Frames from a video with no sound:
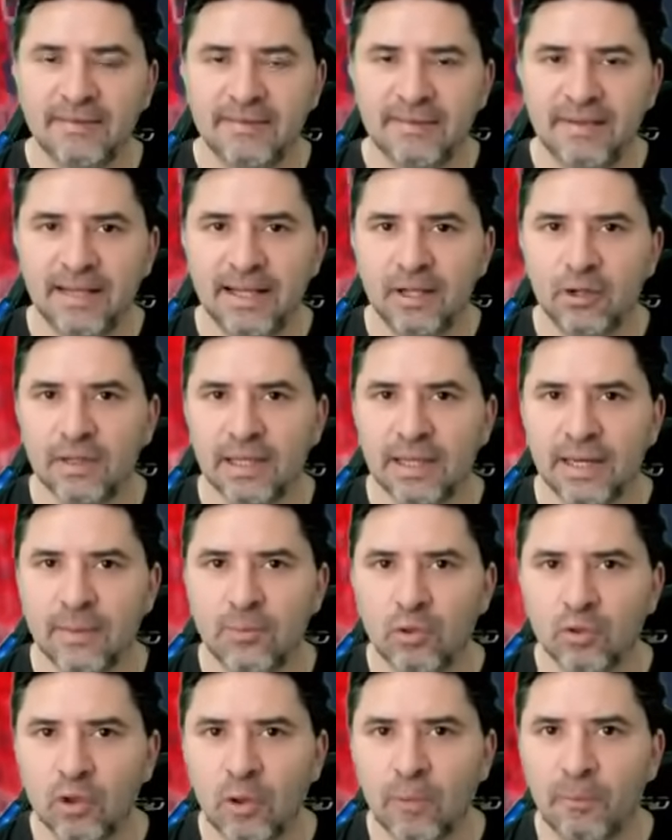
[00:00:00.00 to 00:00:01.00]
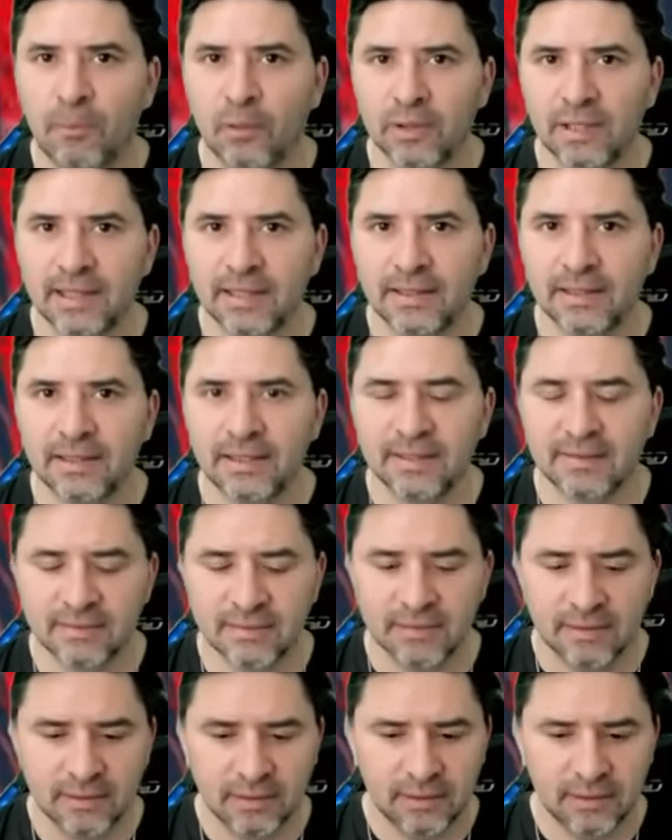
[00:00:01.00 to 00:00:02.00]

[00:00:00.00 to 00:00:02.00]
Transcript: Siguen los terremotos potentes.